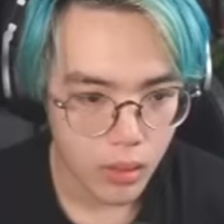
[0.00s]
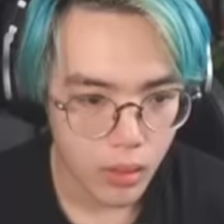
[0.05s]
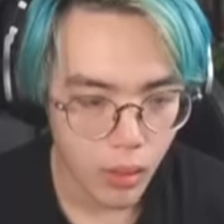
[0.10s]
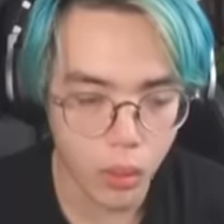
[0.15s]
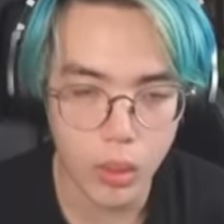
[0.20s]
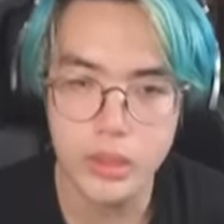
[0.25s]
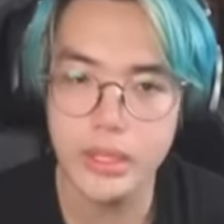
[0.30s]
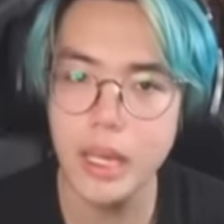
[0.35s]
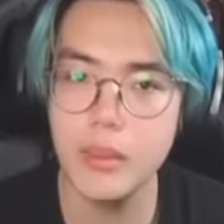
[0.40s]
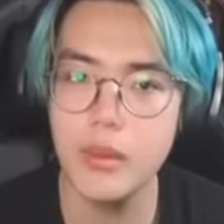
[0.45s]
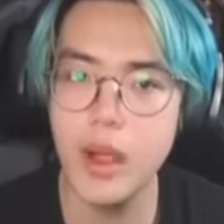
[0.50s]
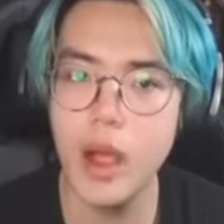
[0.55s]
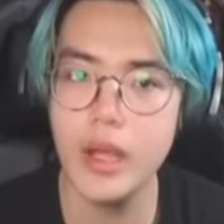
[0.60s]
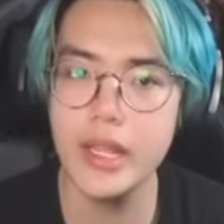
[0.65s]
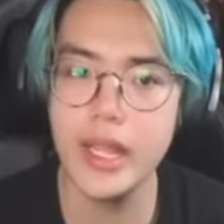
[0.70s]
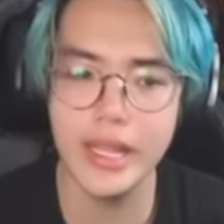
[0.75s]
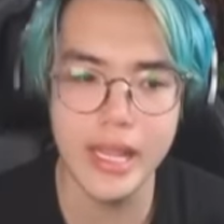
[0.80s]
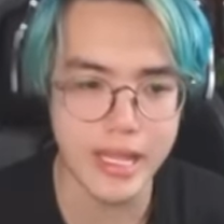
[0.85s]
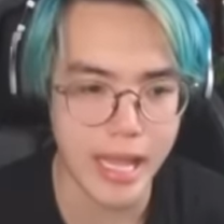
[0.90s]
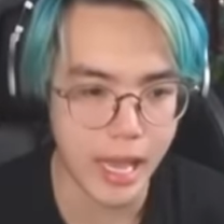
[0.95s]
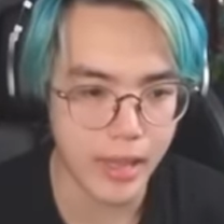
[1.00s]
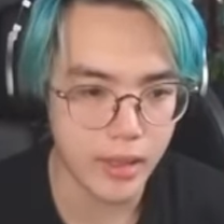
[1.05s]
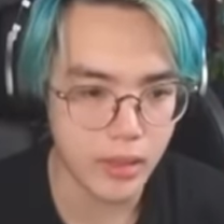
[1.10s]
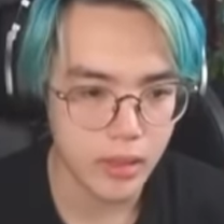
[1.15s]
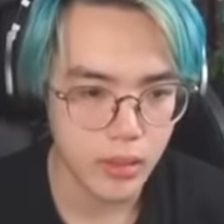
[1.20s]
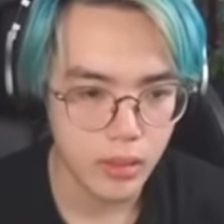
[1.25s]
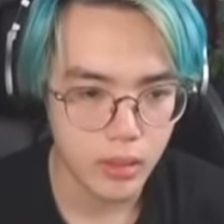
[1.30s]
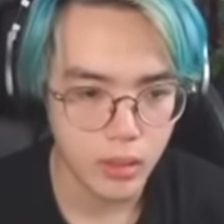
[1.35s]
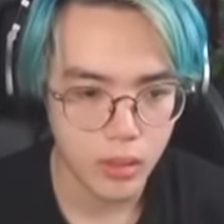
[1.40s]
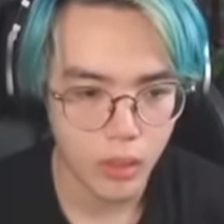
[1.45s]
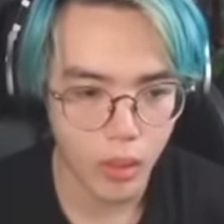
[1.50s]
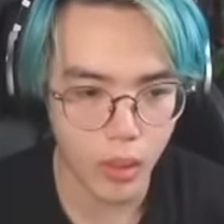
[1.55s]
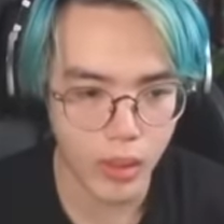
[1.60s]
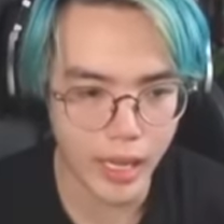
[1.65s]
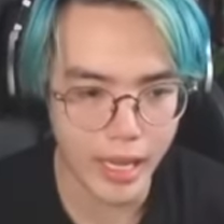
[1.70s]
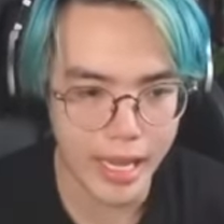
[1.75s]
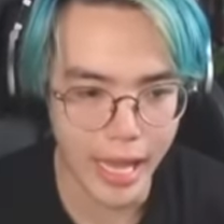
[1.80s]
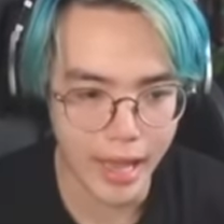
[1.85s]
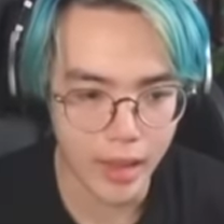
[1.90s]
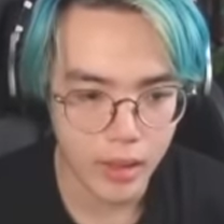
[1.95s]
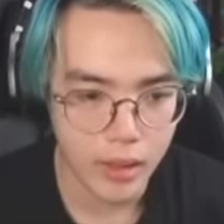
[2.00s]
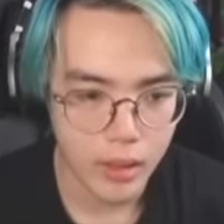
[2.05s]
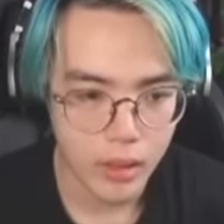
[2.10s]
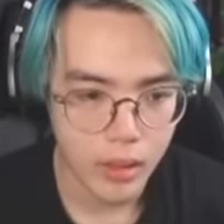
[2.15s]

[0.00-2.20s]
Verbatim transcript: ủa sao không có gì vậy trời ủa kỳ vậy